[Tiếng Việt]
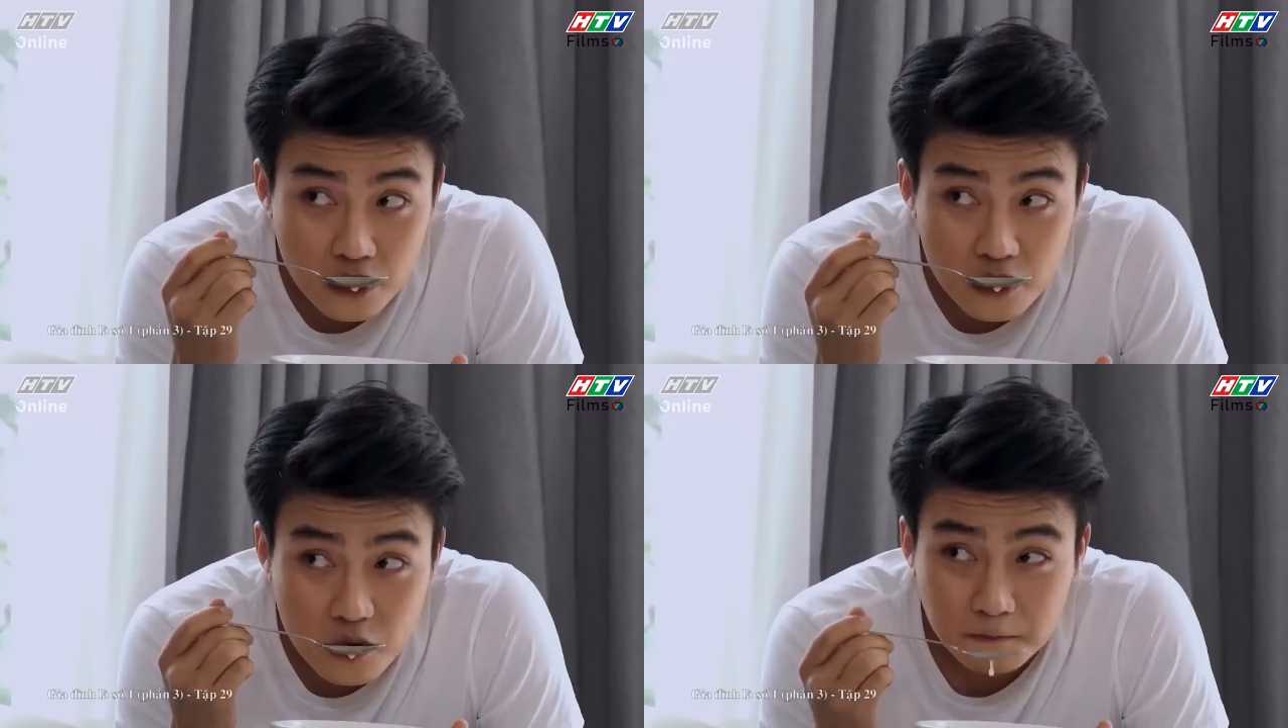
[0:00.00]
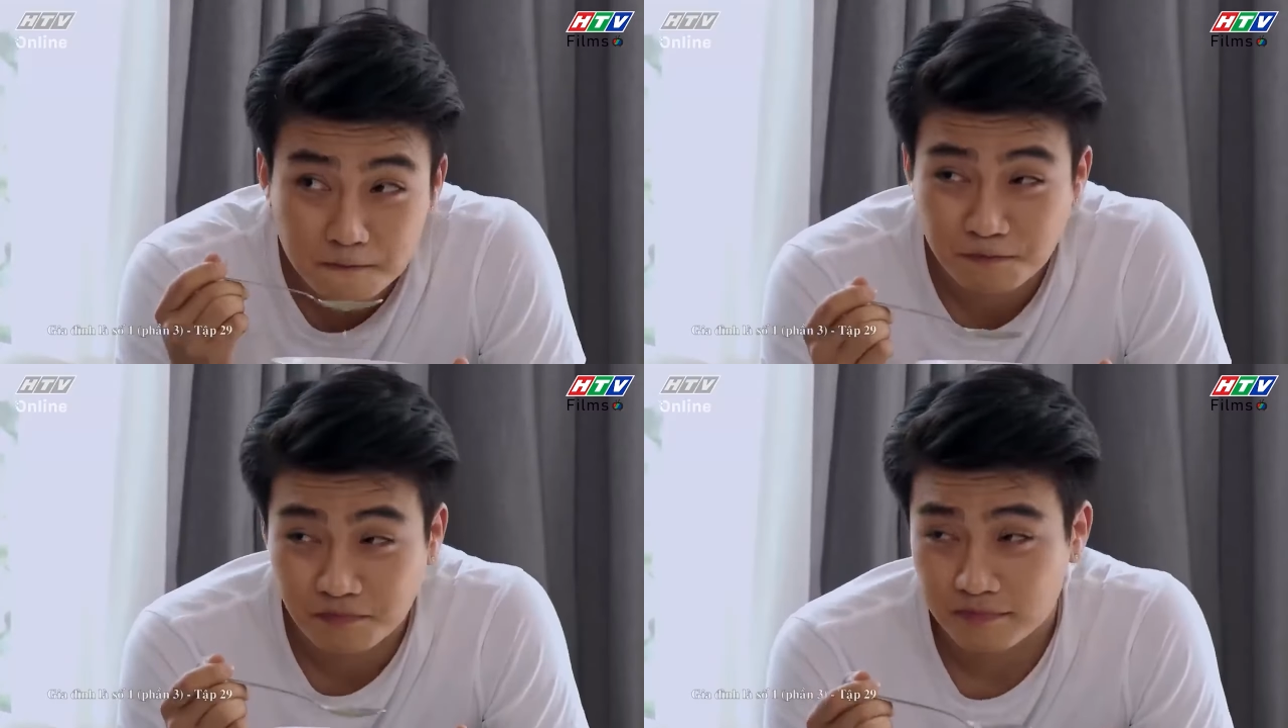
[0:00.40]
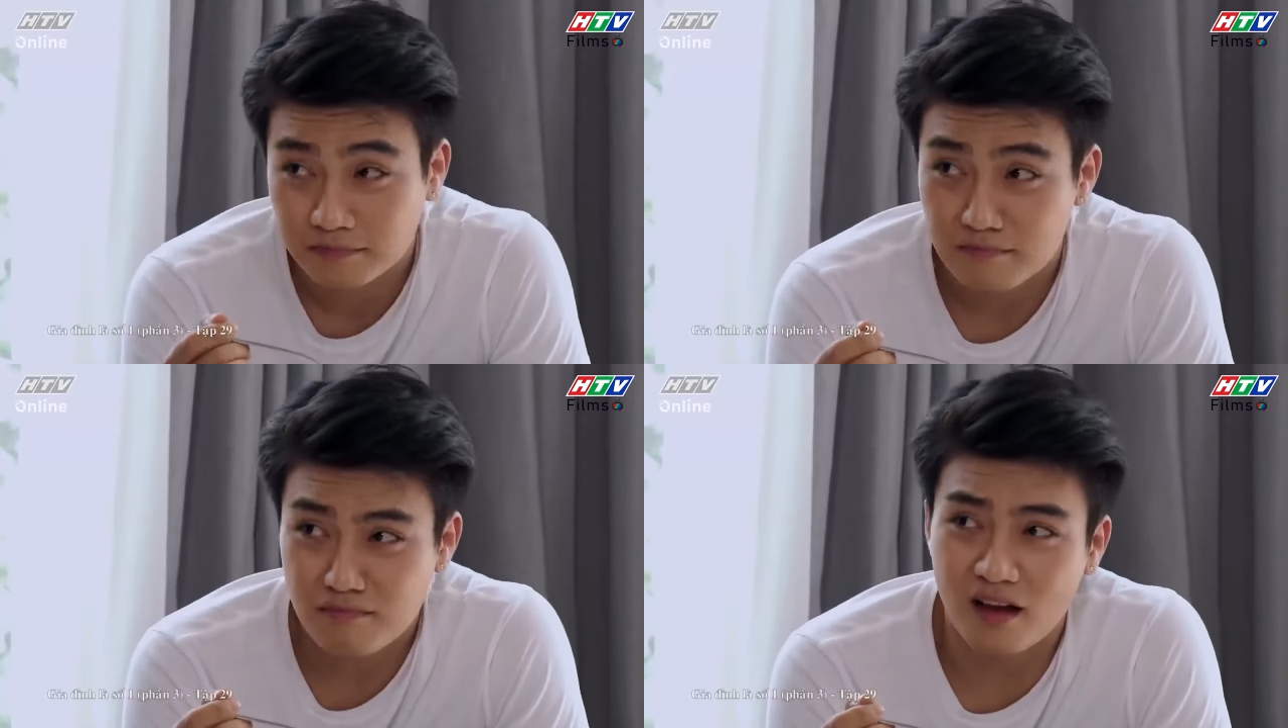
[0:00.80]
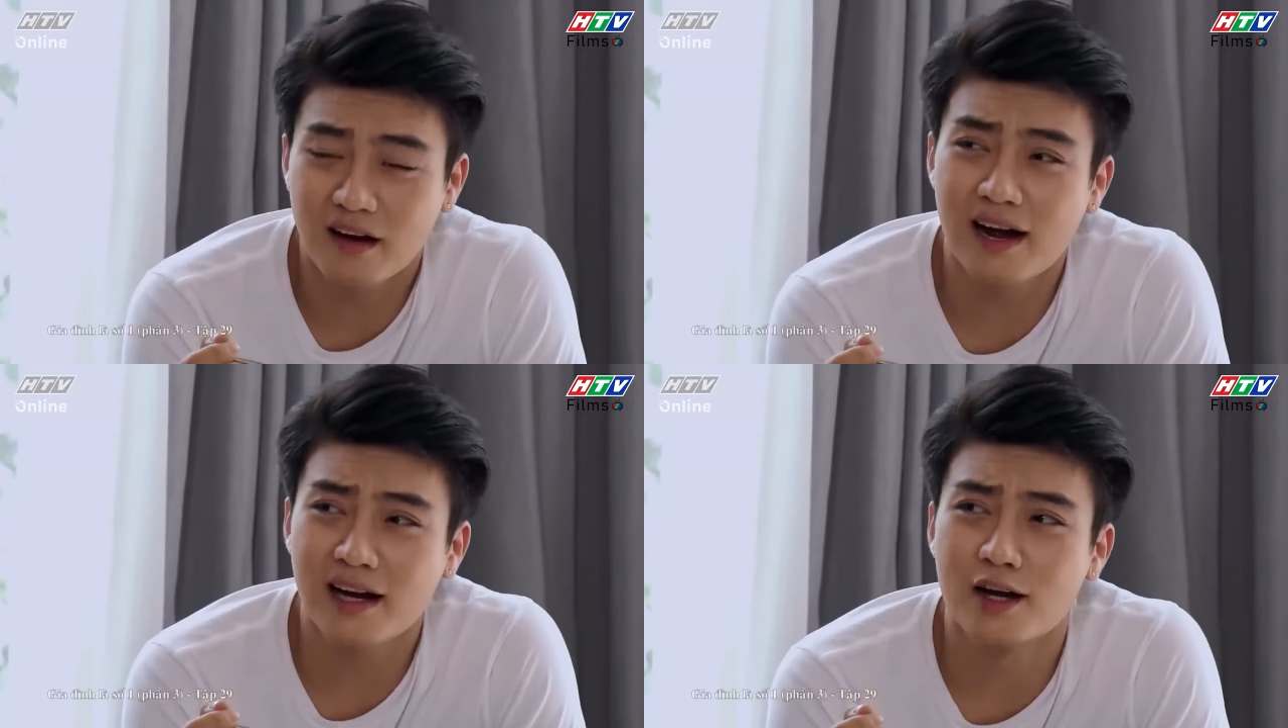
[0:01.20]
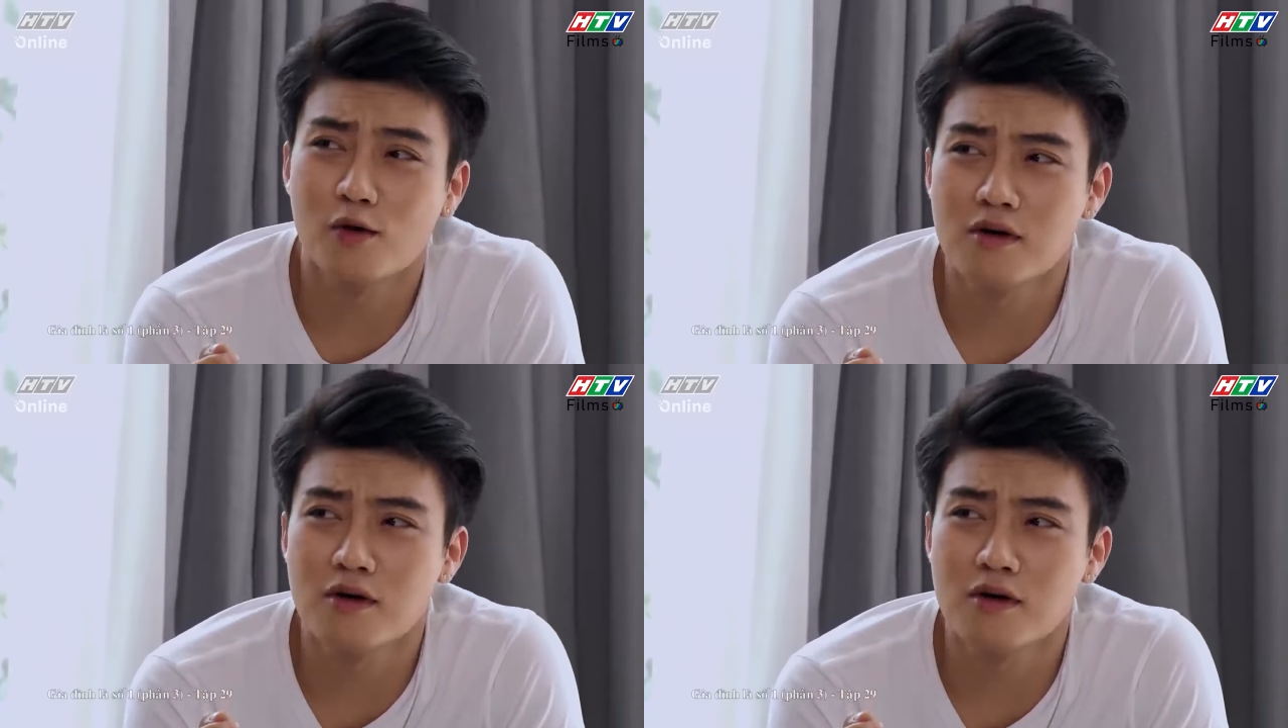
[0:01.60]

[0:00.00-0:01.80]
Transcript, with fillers: đáng ghét ghét là đúng